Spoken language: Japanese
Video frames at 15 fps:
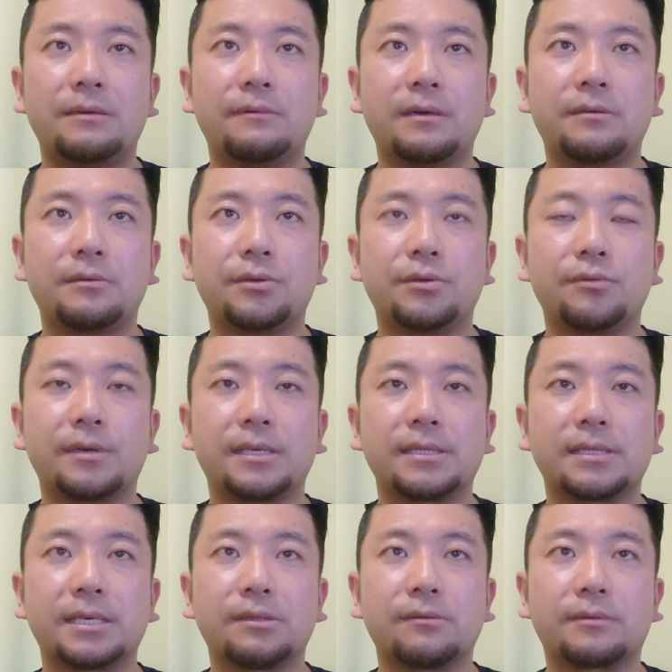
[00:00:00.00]
いわゆる遊
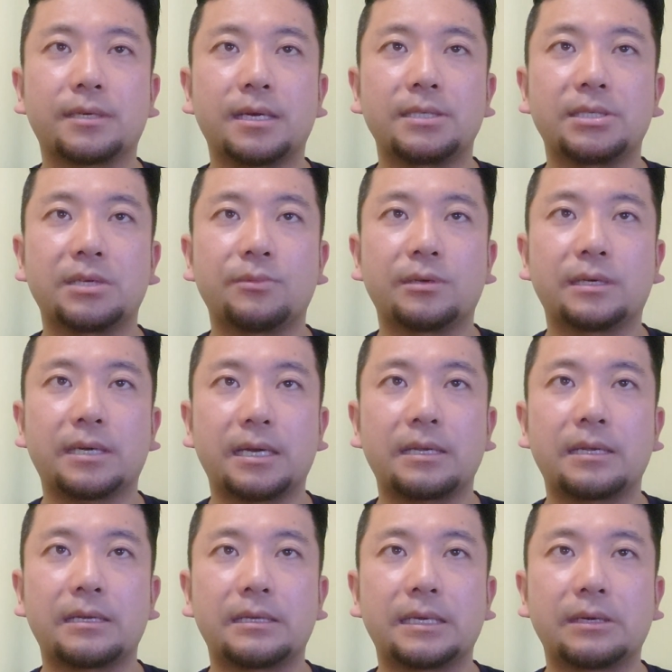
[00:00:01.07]
覧船の会社もか
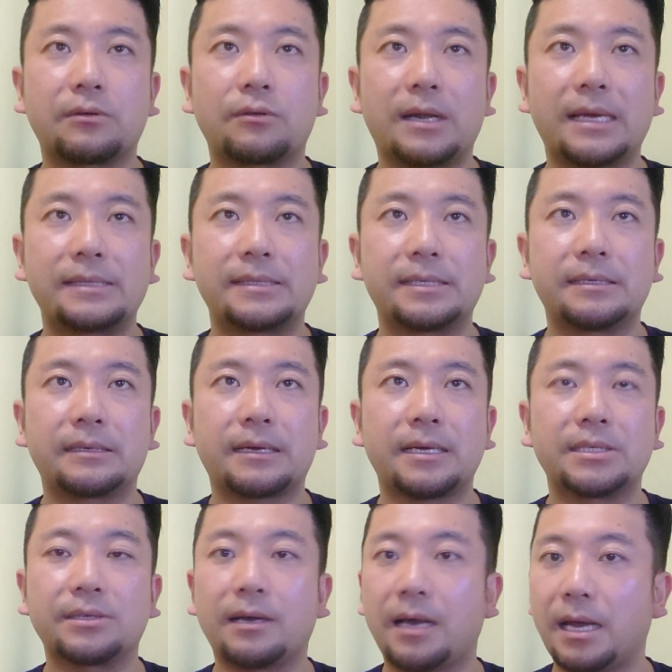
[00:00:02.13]
なりね、この安全に
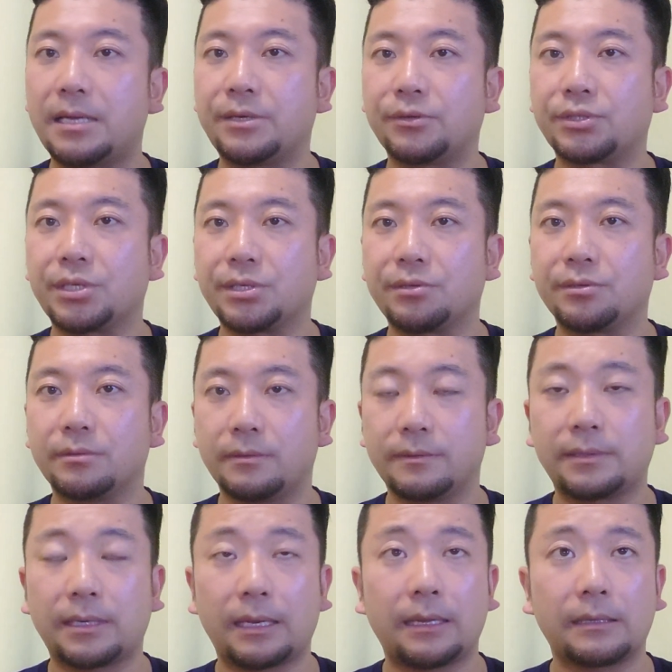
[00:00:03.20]
関しては配慮していく
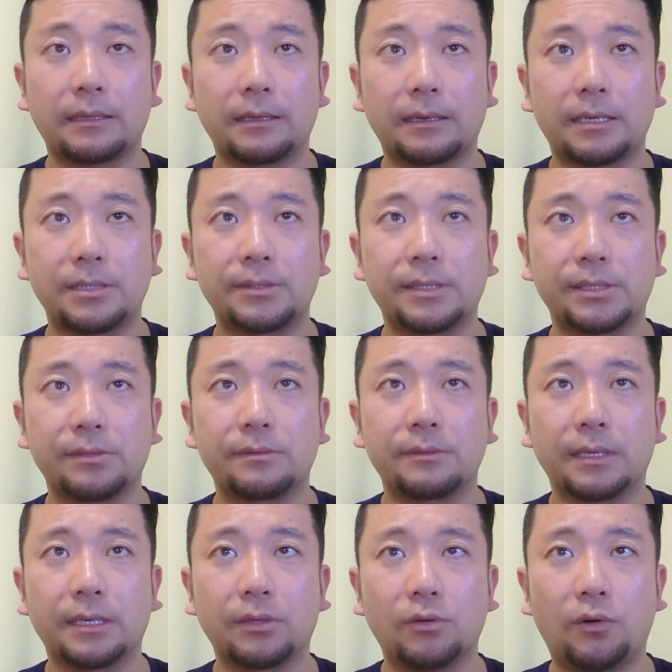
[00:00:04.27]
かなって感じはする
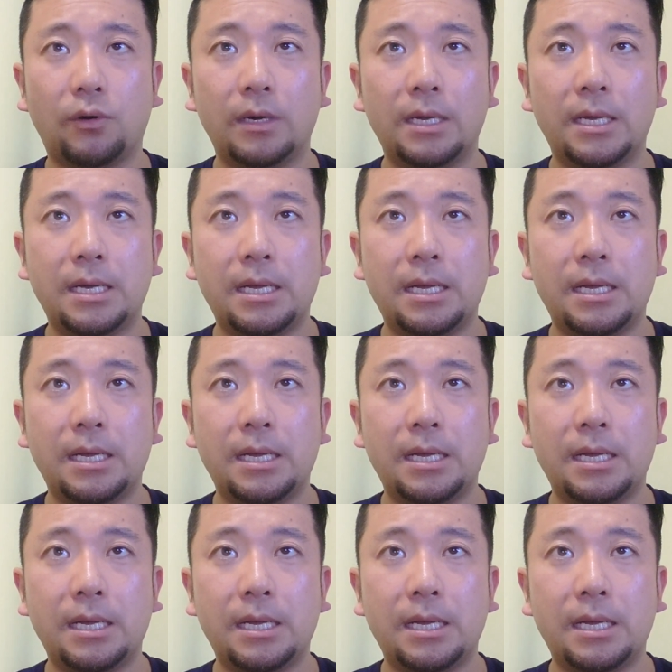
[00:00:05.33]
んだけど、